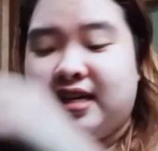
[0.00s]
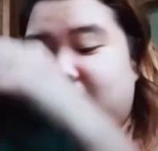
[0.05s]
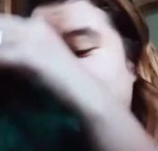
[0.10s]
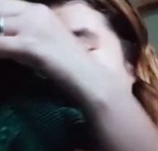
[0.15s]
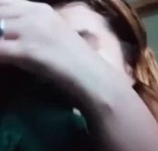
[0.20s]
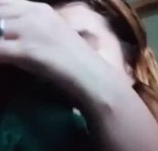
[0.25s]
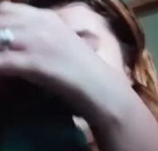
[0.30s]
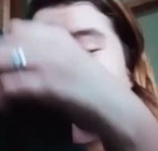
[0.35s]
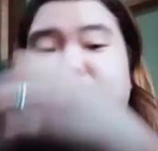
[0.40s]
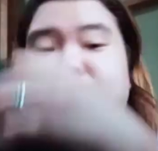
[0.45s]

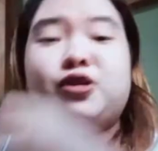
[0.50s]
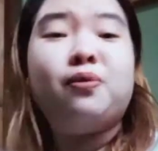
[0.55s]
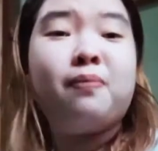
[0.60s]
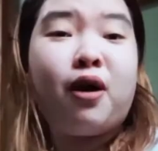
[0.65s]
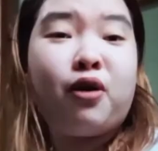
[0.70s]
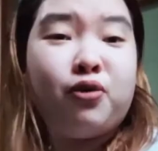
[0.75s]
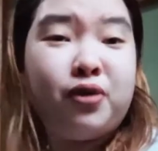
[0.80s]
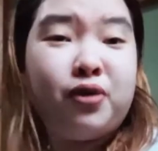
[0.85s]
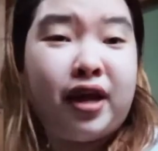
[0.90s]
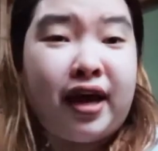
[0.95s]
tapos yung
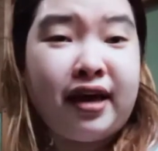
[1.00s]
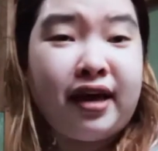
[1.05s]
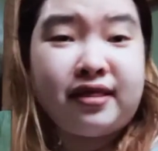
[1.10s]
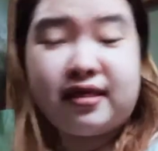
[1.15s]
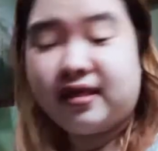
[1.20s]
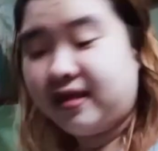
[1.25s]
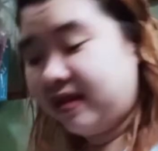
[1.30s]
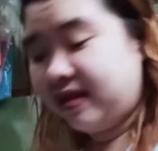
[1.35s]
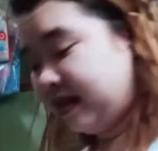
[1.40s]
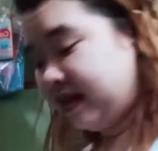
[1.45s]
makulit,
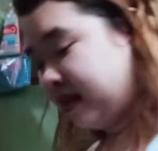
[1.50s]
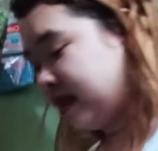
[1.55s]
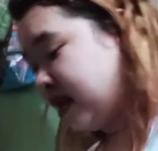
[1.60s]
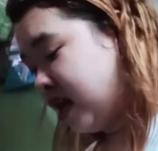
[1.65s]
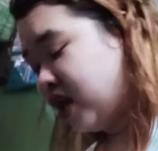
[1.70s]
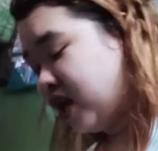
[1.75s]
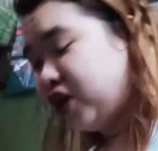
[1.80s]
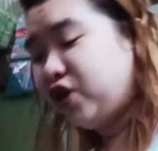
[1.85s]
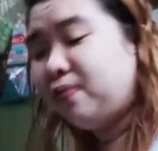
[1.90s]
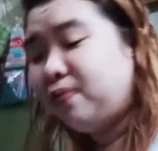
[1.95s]

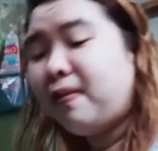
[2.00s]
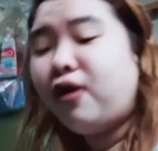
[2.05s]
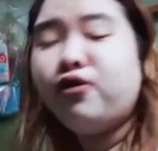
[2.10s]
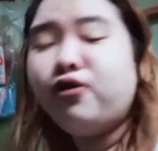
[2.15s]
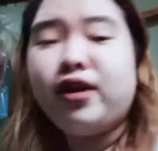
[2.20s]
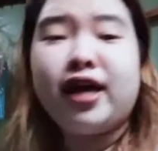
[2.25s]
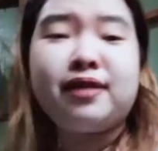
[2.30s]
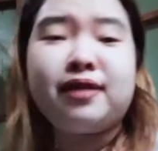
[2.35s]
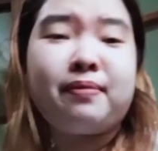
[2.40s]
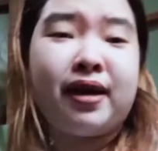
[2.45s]
yung
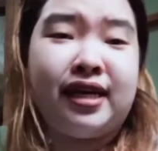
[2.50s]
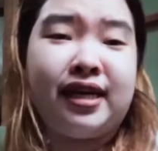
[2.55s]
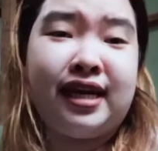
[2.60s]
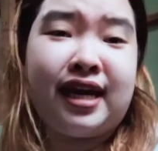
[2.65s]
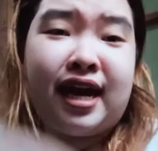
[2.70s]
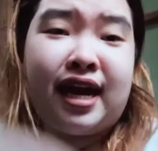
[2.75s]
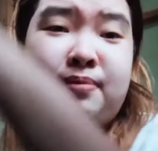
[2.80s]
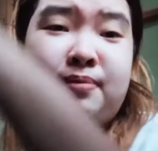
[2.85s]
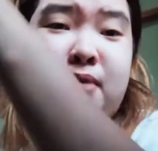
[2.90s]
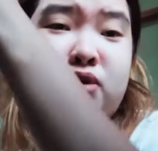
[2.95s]
makulit,
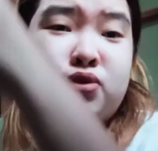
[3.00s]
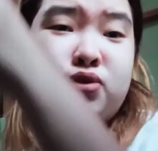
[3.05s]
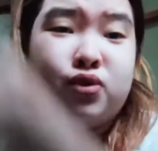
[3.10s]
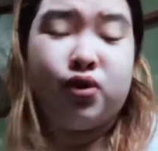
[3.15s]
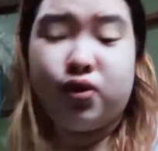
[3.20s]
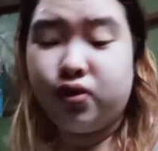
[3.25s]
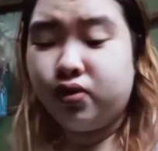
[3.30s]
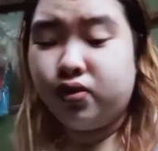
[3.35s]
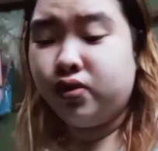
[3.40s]
maingay, magulo.